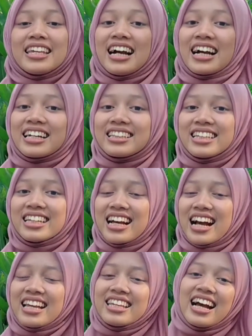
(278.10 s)
Yang
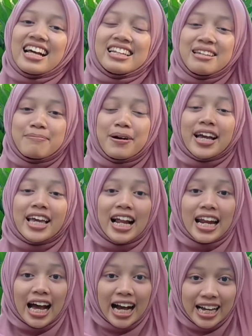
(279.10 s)
ketiga yakni
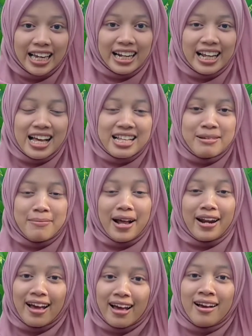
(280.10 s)
bagian akhir, di
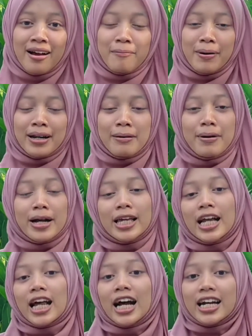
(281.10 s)
mana pada
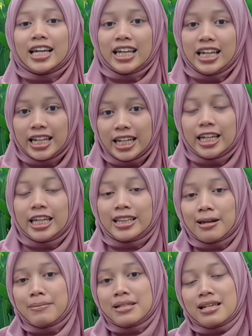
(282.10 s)
bagian akhir ini
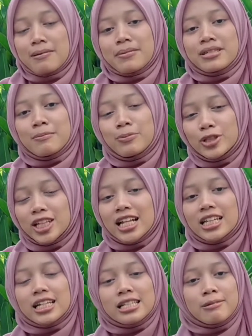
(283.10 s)
kita bisa
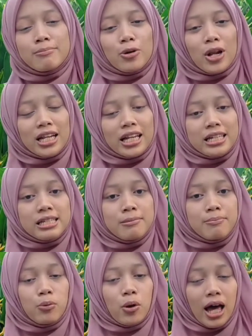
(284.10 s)
menyebutkan
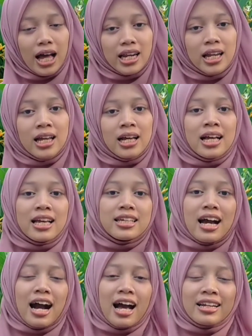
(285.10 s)
kesimpulan-kesimpulan
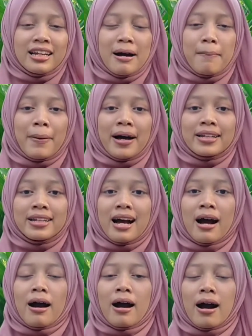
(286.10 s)
yang ada pada